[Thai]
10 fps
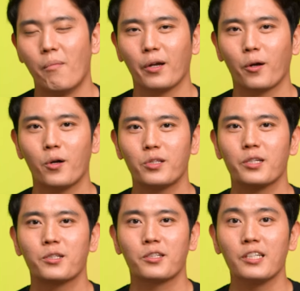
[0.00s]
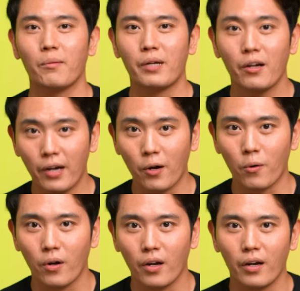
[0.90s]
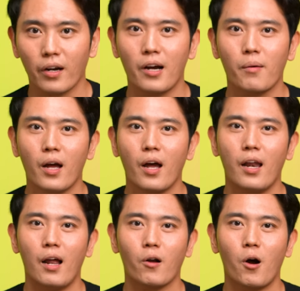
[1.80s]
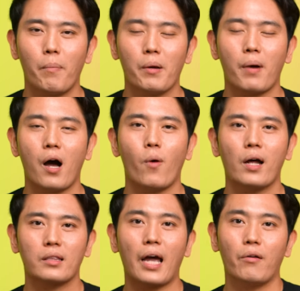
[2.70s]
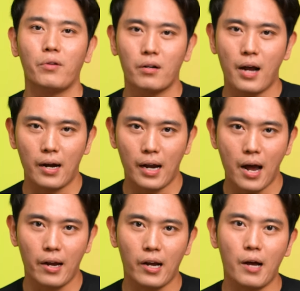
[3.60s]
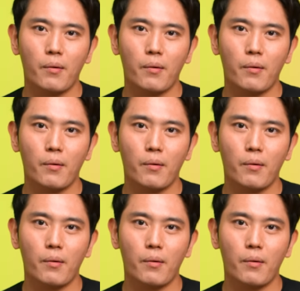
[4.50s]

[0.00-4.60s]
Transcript: มันก็จะเสื่อมได้เร็วนะครับแล้วก็เป็นภาวะไตเรื้อรังได้นะค